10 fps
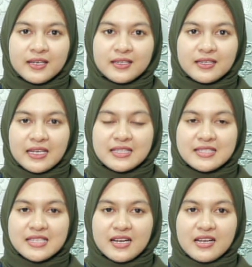
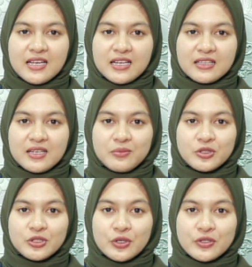Dilansir dari Tribun
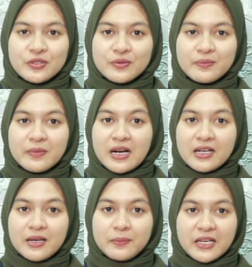News,
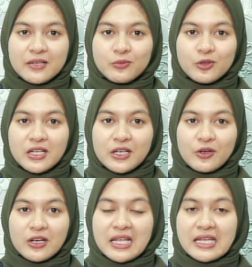beranggapan Bunda
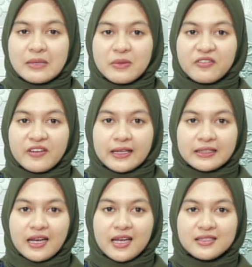Korla
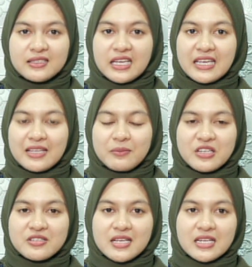dimanfaatkan, Nikita
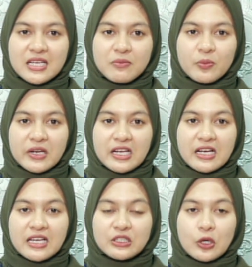Mirzani
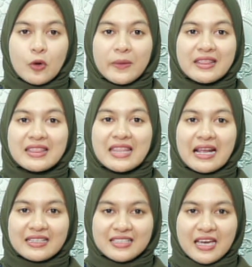memberikan
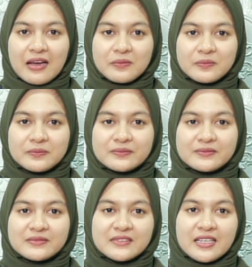komentarnya.
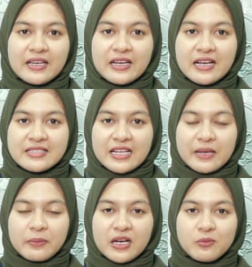
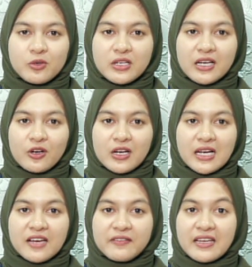Selebgram Bunda
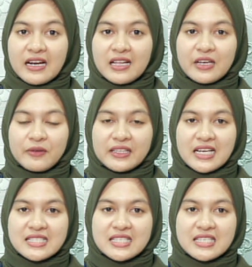Korla viral lewat
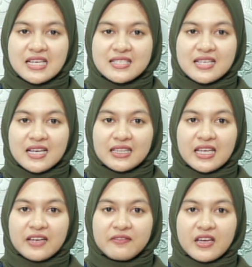aksinya saat
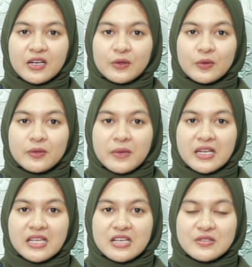live di akun
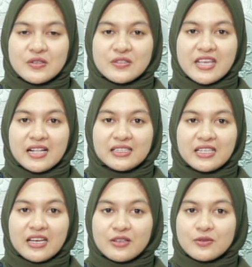media sosialnya
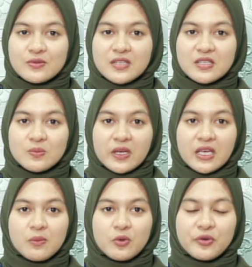yang sukses
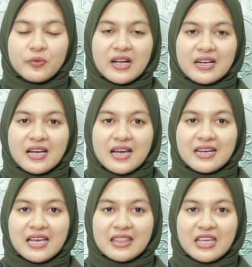menghibur warga
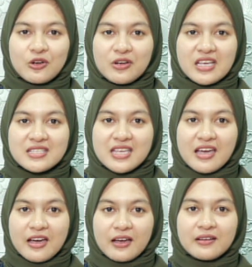net
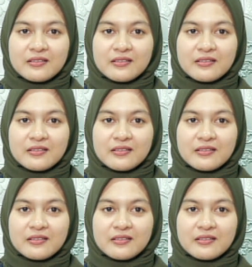Indonesia.